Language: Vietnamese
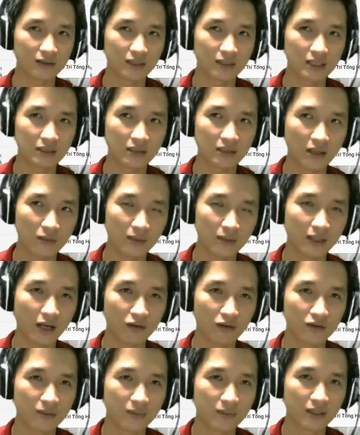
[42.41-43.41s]
nếu mà
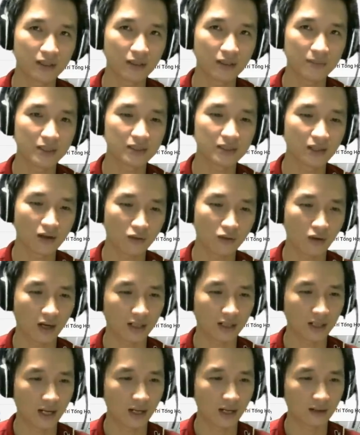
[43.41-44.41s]
theo như mình bây giờ
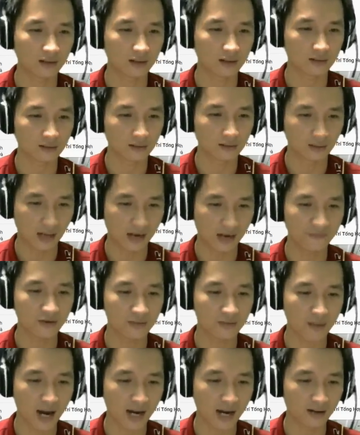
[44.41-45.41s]
khoảng là được
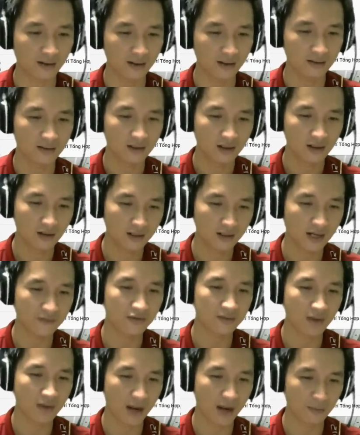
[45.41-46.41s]
2/3 rồi đấy, hơn
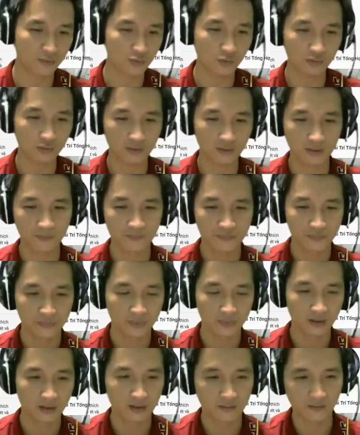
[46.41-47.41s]
2/3 một chút.
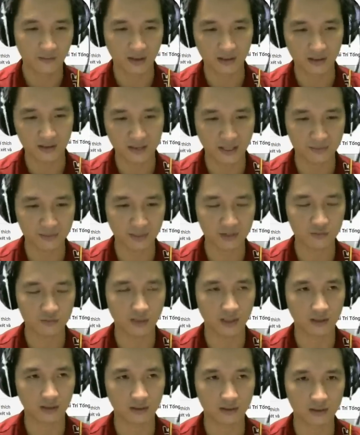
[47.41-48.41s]
Và rất nhanh mạch
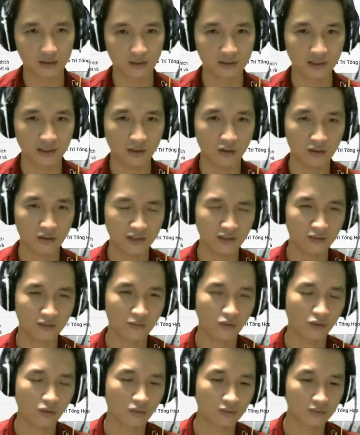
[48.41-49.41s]
chuyện từ từ đã có,
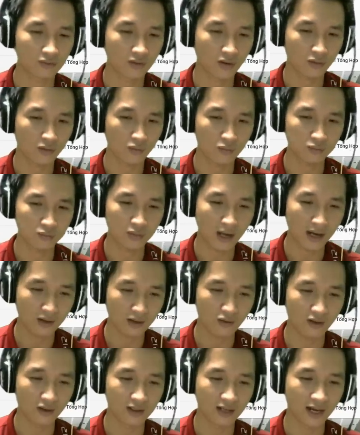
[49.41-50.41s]
nó cũng đã
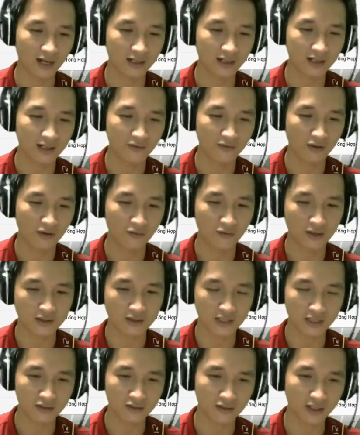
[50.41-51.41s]
gọi là đi vào phần
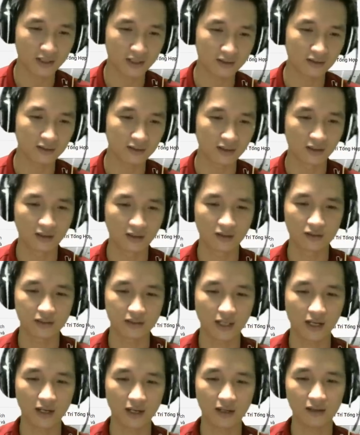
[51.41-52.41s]
chính rồi đấy, từ từ nó
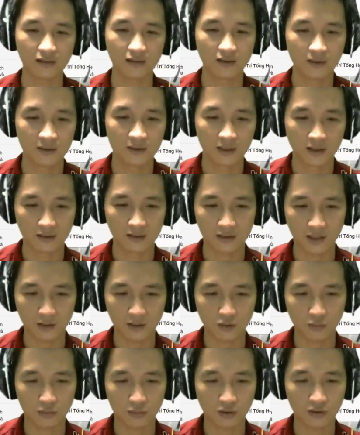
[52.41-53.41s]
sẽ kết
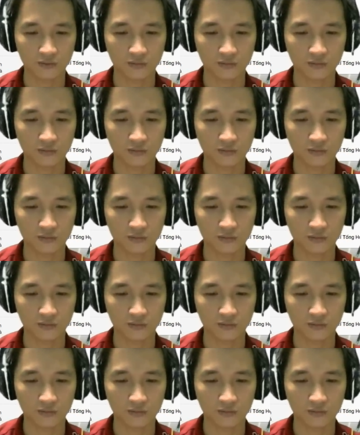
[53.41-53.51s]
thúc thôi.